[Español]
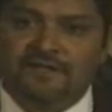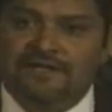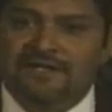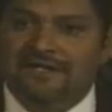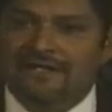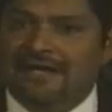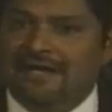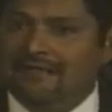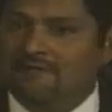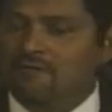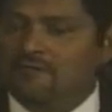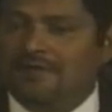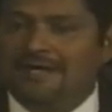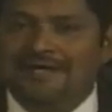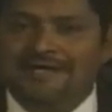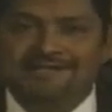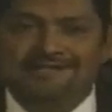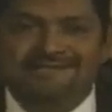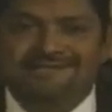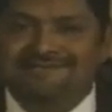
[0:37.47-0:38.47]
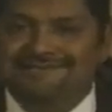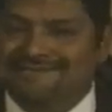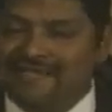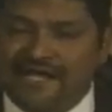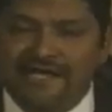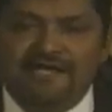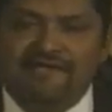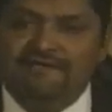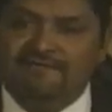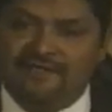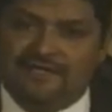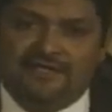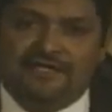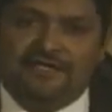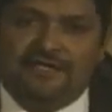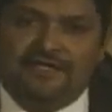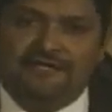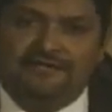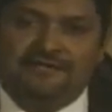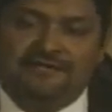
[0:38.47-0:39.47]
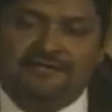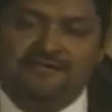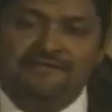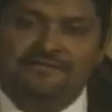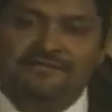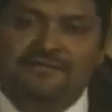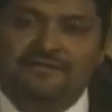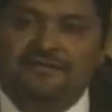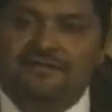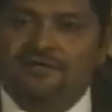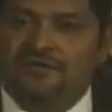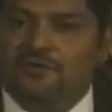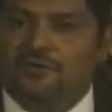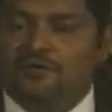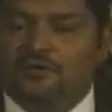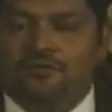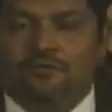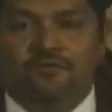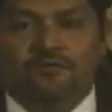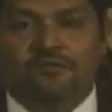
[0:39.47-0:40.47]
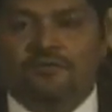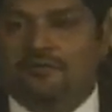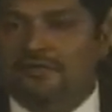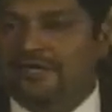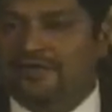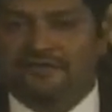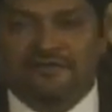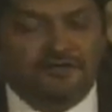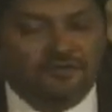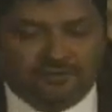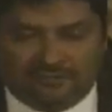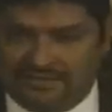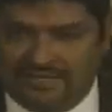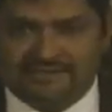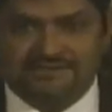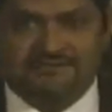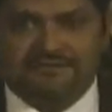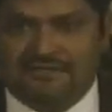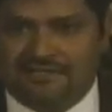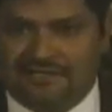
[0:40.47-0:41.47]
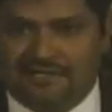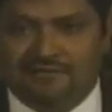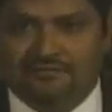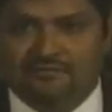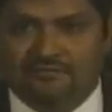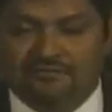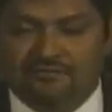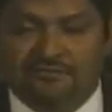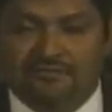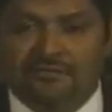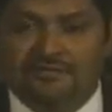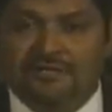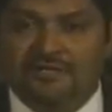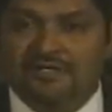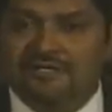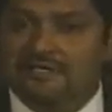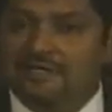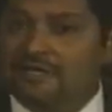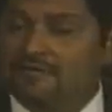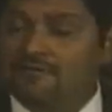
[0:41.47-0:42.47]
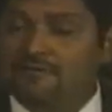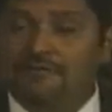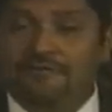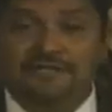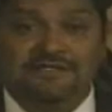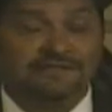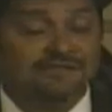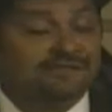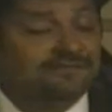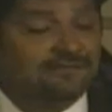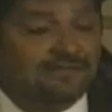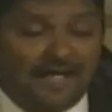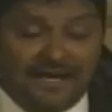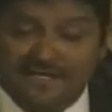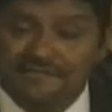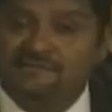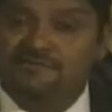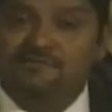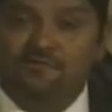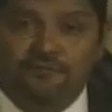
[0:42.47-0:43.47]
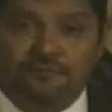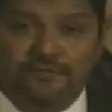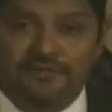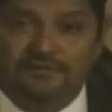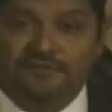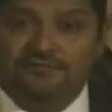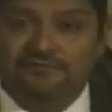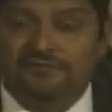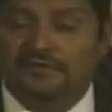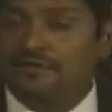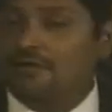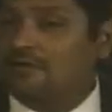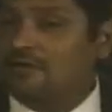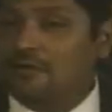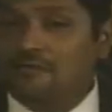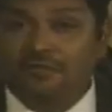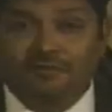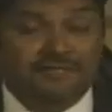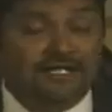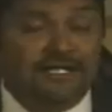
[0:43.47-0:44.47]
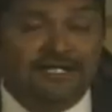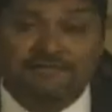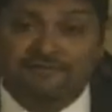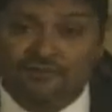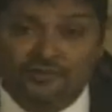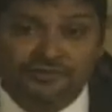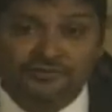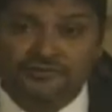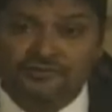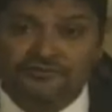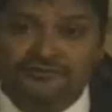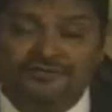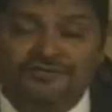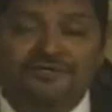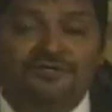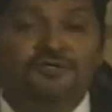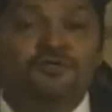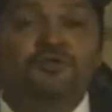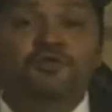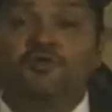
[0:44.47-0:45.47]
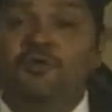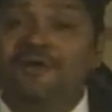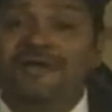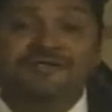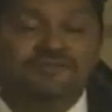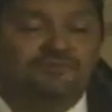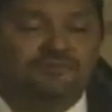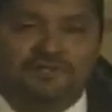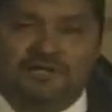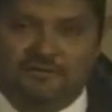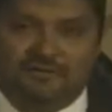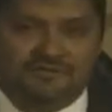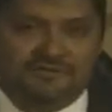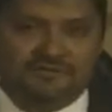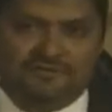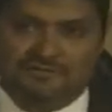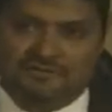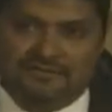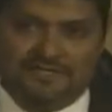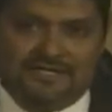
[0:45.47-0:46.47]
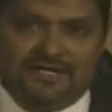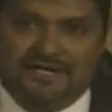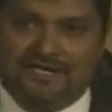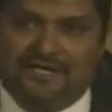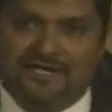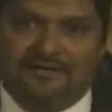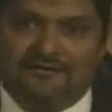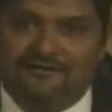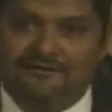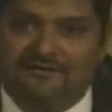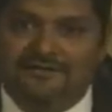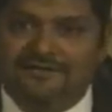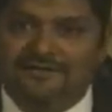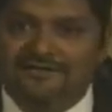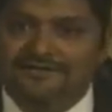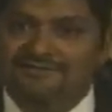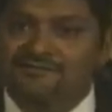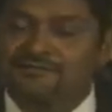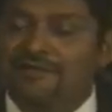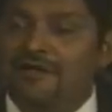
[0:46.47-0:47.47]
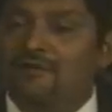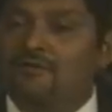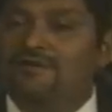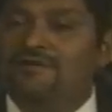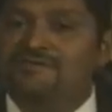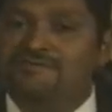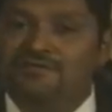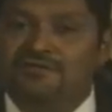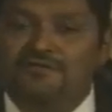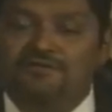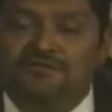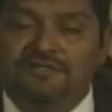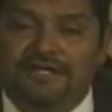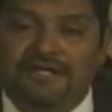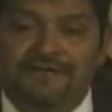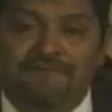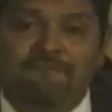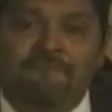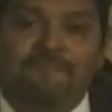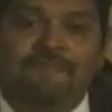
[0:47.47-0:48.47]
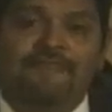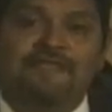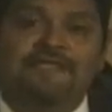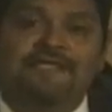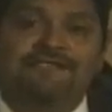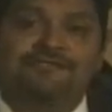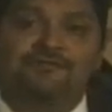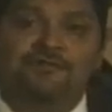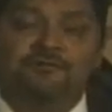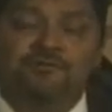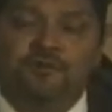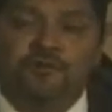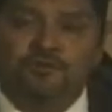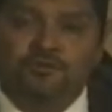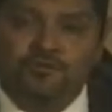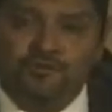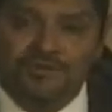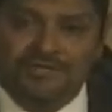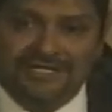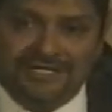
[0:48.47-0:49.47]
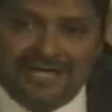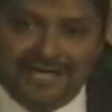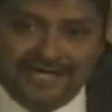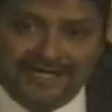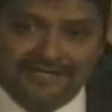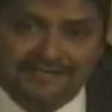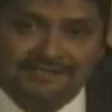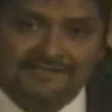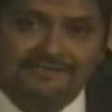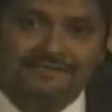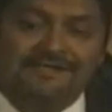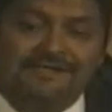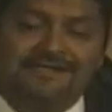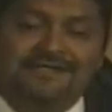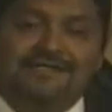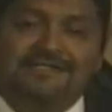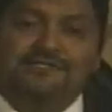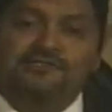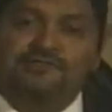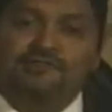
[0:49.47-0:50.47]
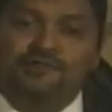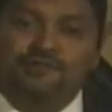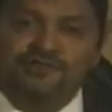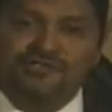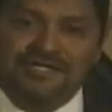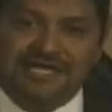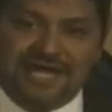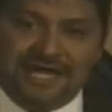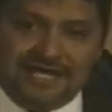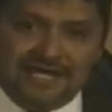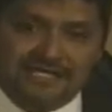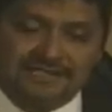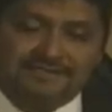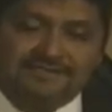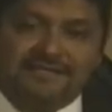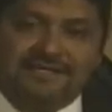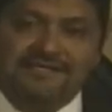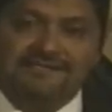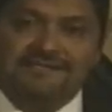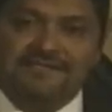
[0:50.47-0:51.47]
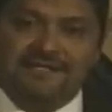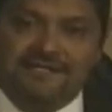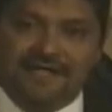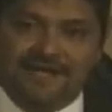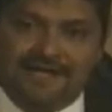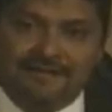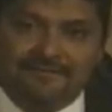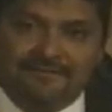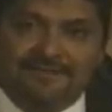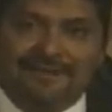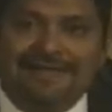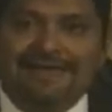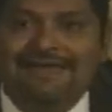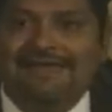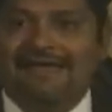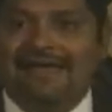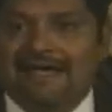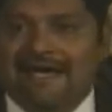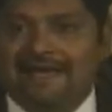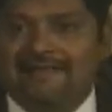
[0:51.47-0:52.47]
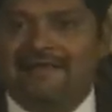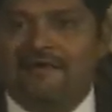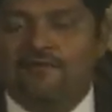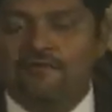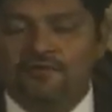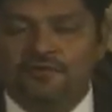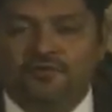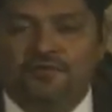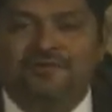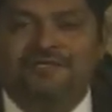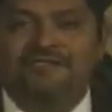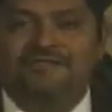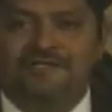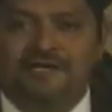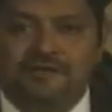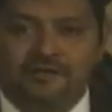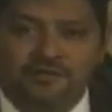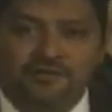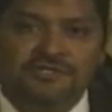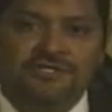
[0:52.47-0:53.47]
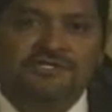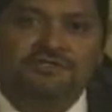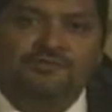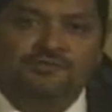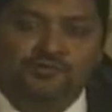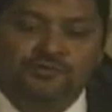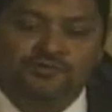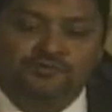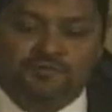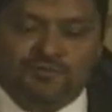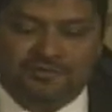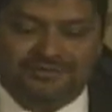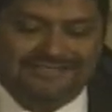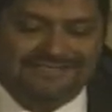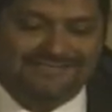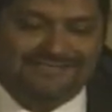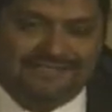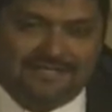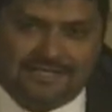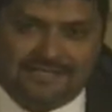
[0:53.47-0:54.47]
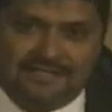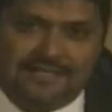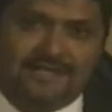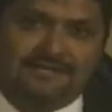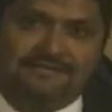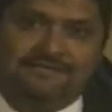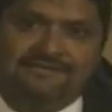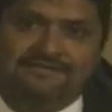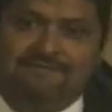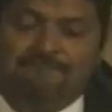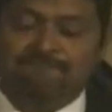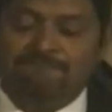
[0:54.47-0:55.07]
Eh, hay mujeres tan inteligentes como idiotas en el mundo. hay hombres tan estúpidos como talentosos. No es una cuestión de género, es una cuestión de las oportunidades sociales que se dan para que cada uno desarrolle sus potencialidades.